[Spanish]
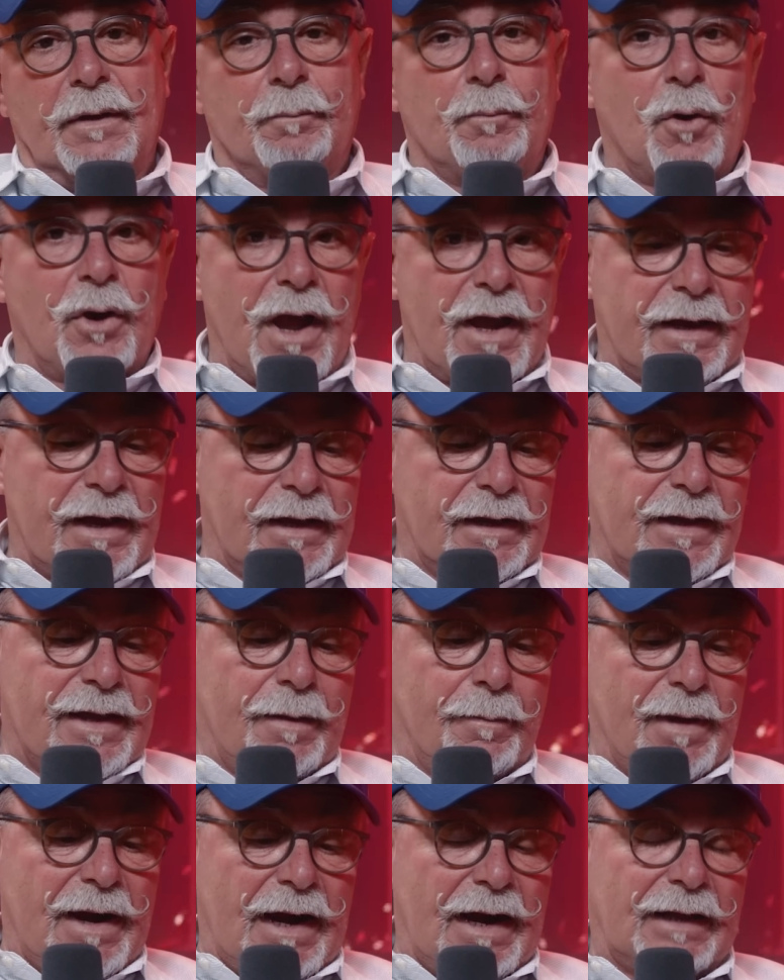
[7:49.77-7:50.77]
porque aquí hay que
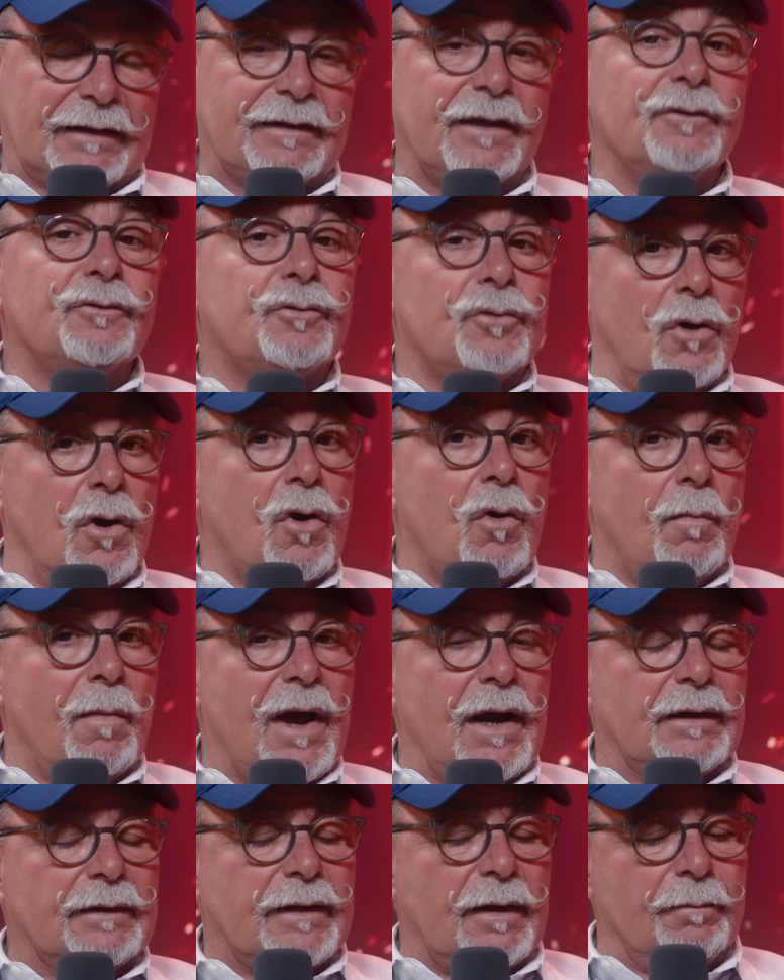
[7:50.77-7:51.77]
llamar la atención a
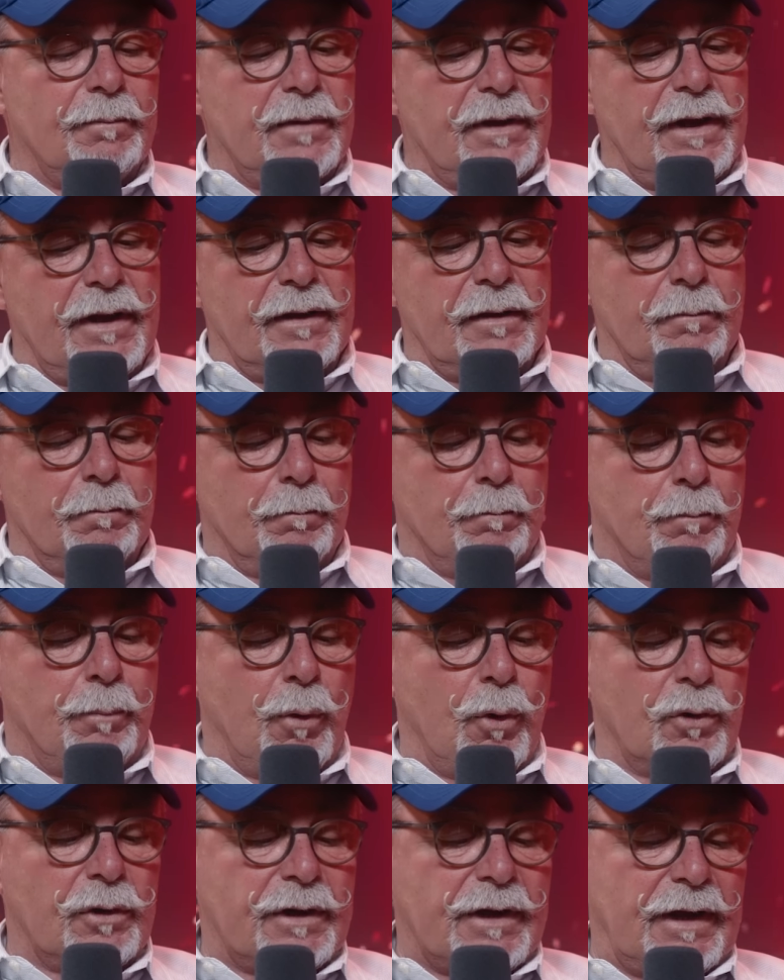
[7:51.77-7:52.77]
Omar también
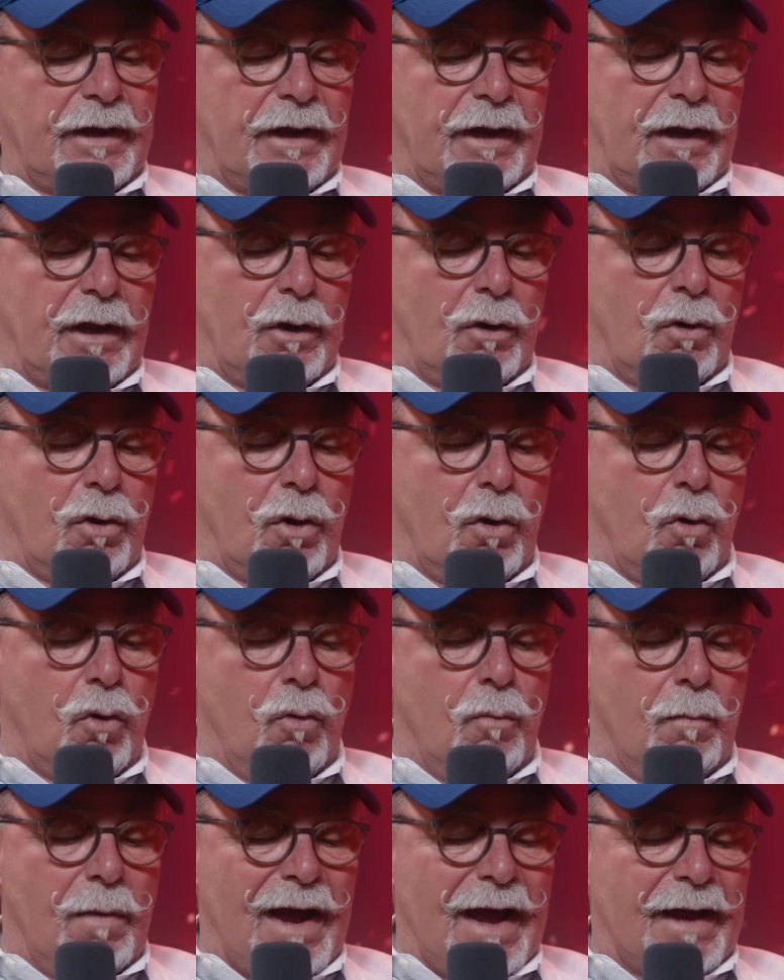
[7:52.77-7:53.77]
porque
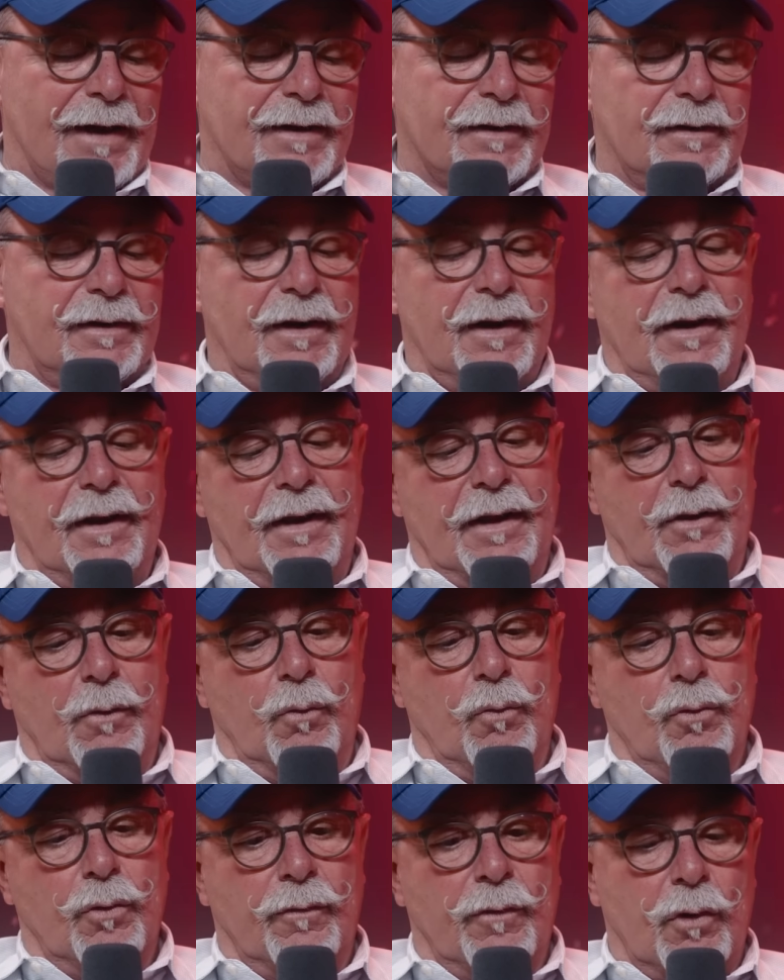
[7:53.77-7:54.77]
Omar,
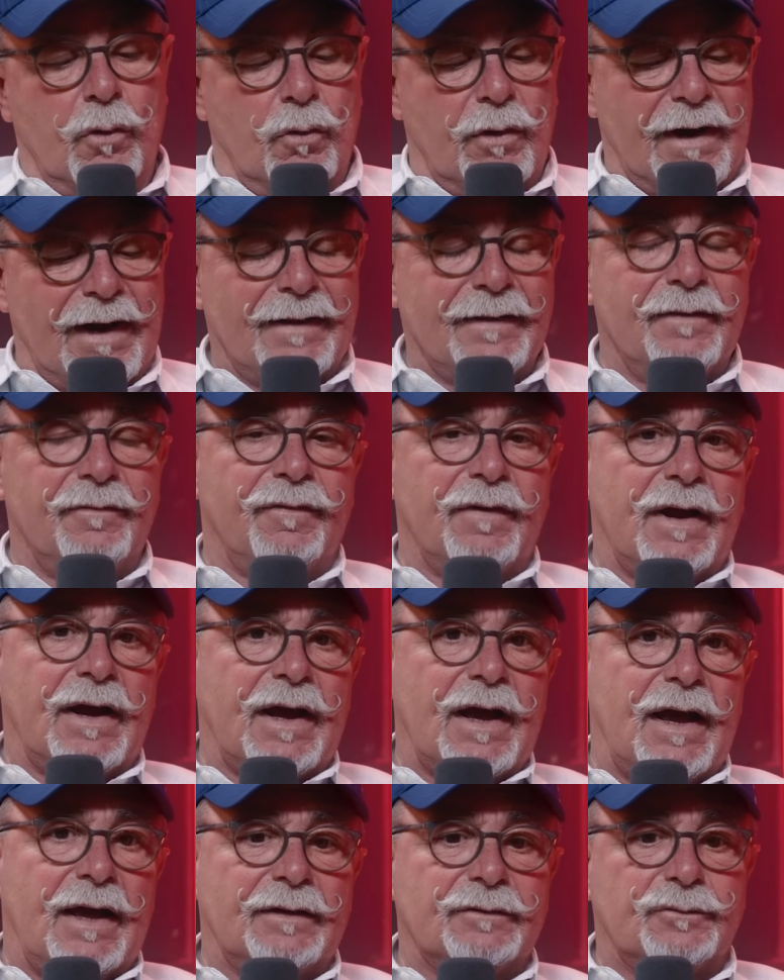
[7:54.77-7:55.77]
uno de los grandes
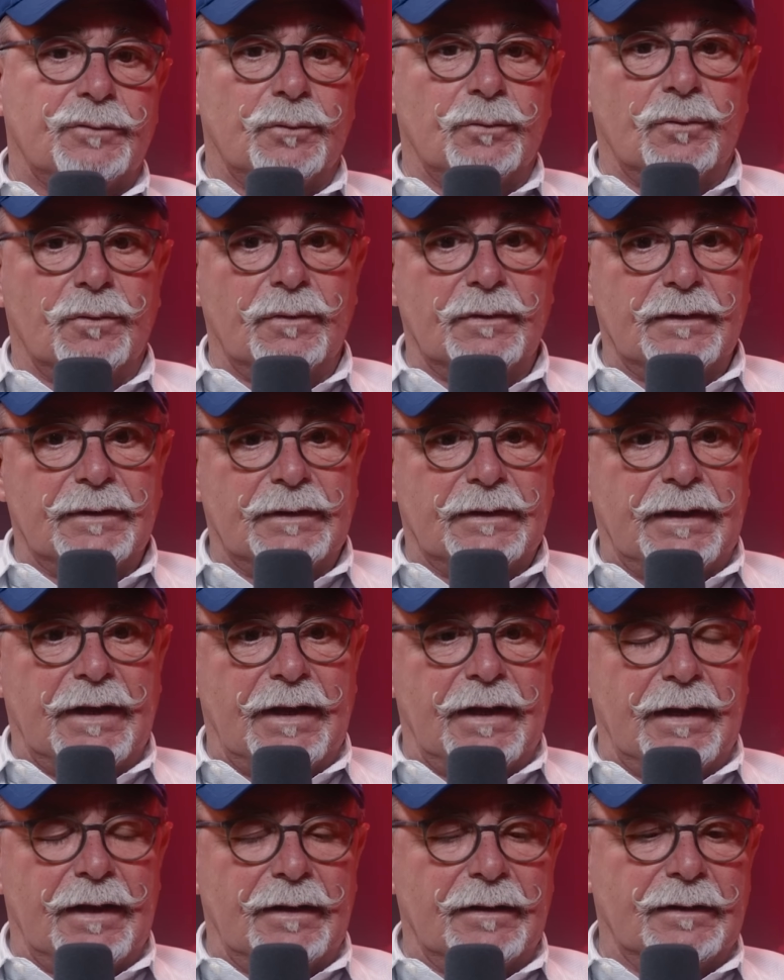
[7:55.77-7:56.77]
fracasos
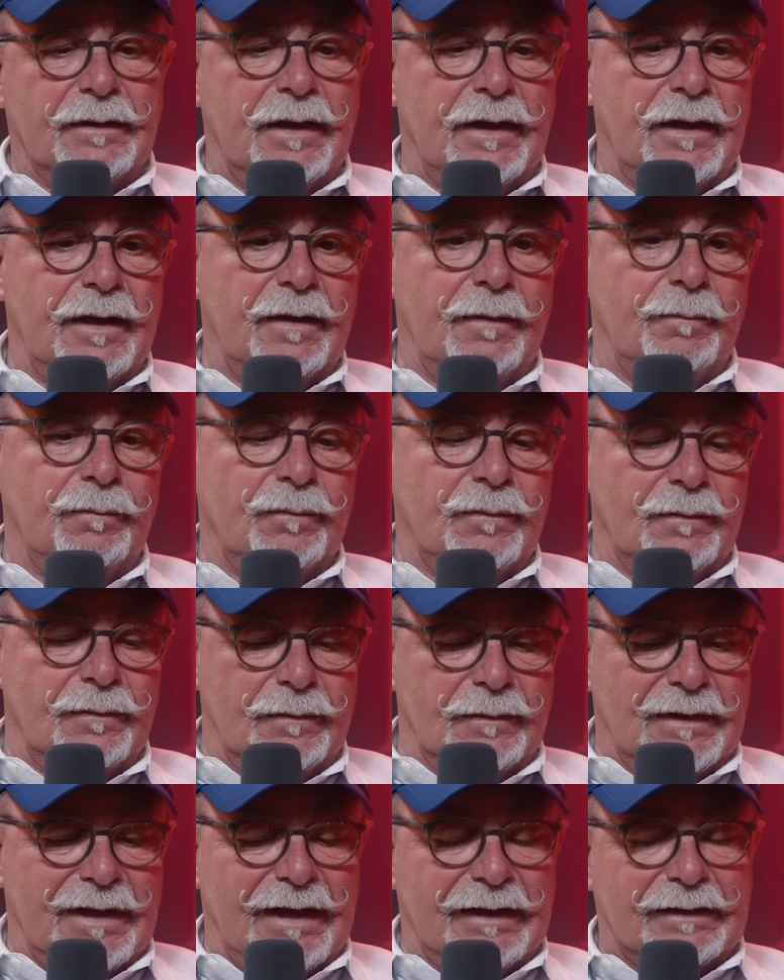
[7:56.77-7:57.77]
de, de,
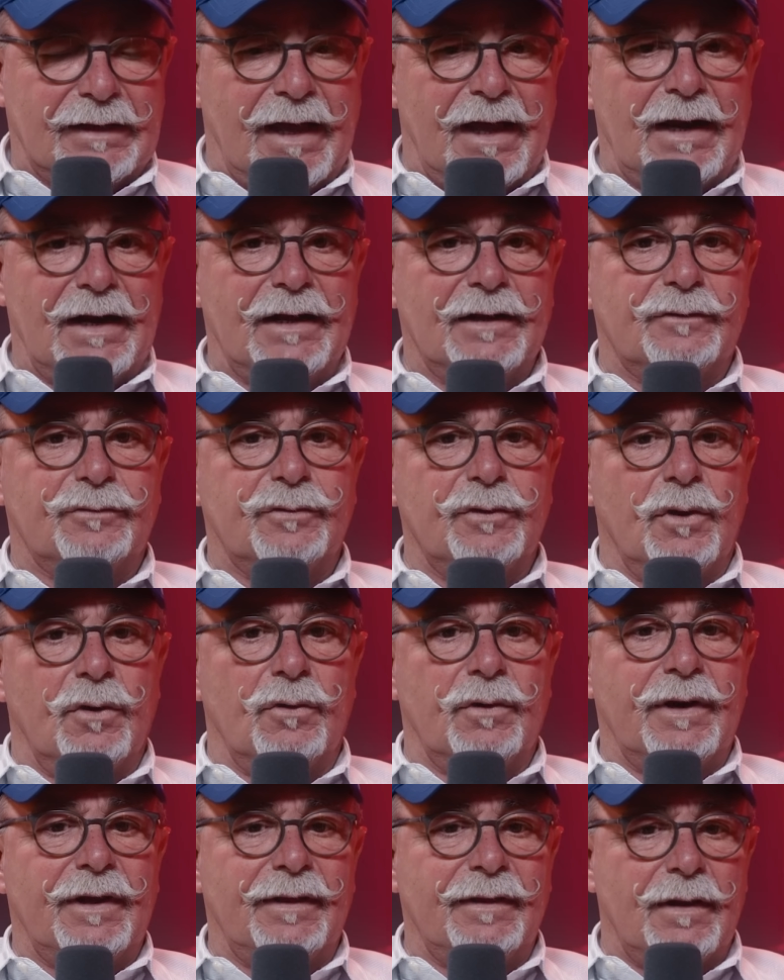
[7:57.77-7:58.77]
de estas
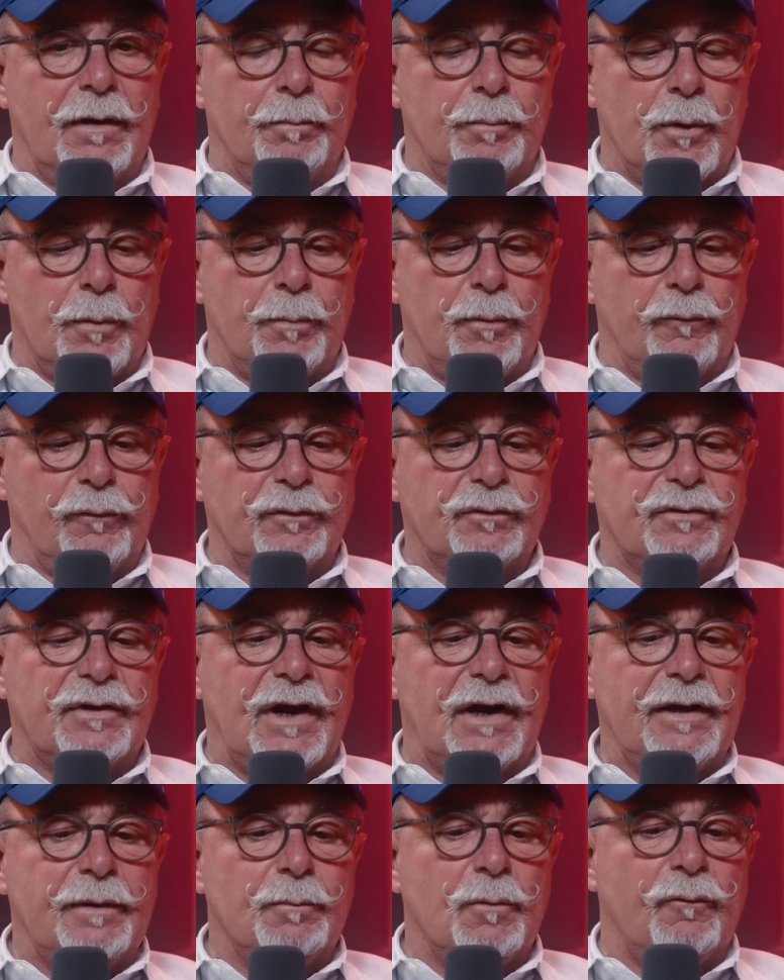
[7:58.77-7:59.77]
elecciones y del propio
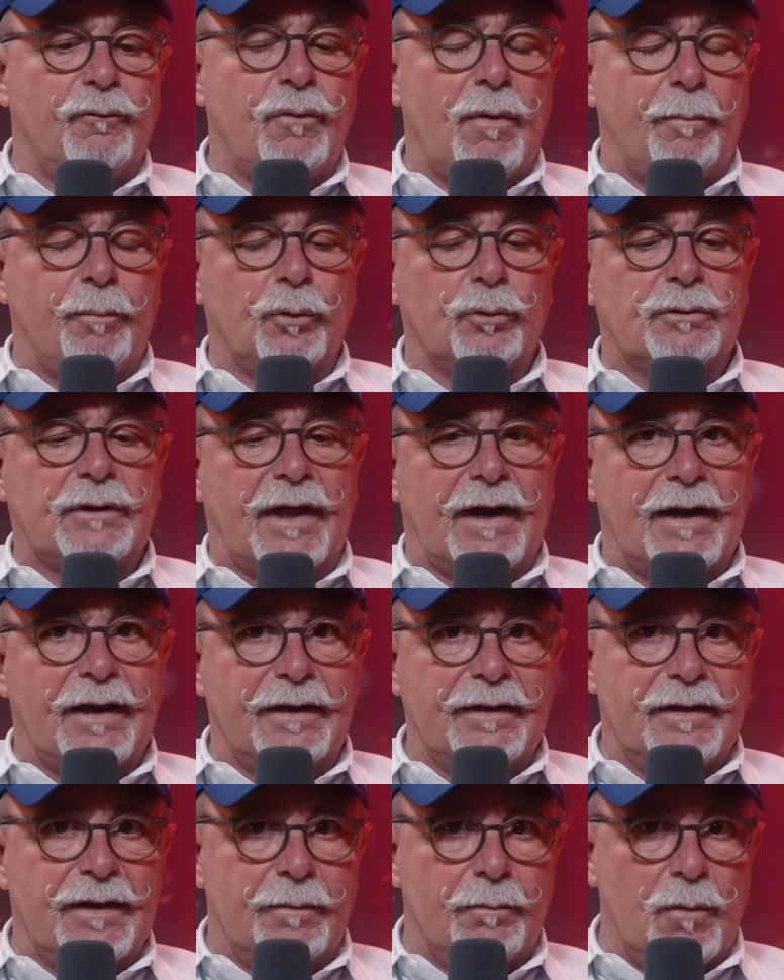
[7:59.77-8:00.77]
oficialismo fue apostar a
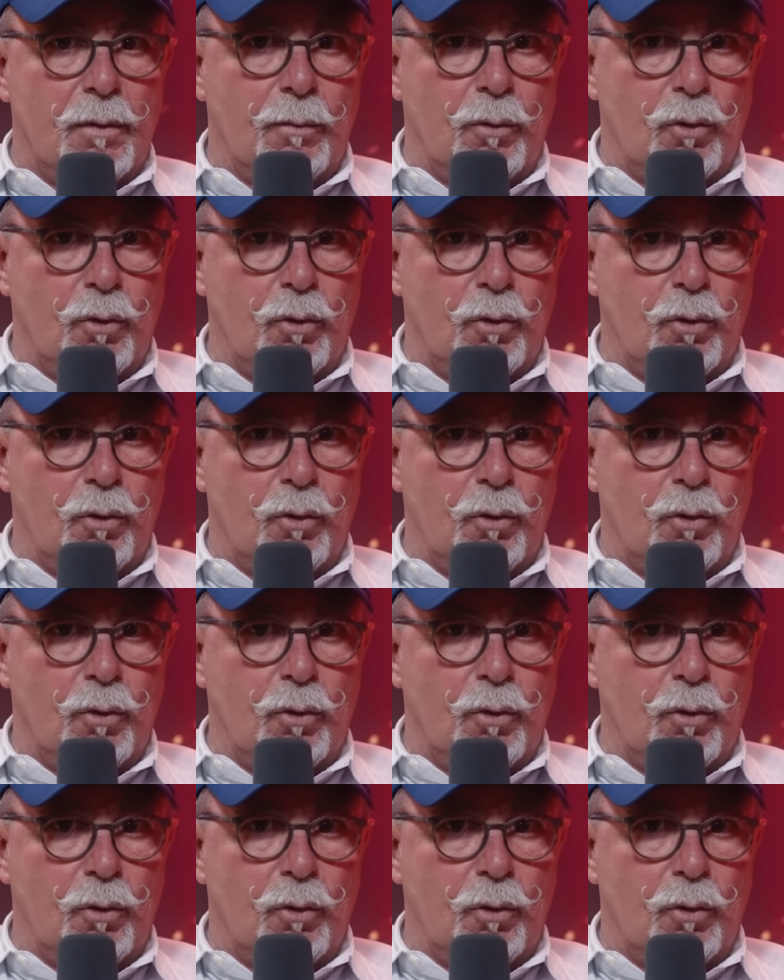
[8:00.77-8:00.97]
Guillermo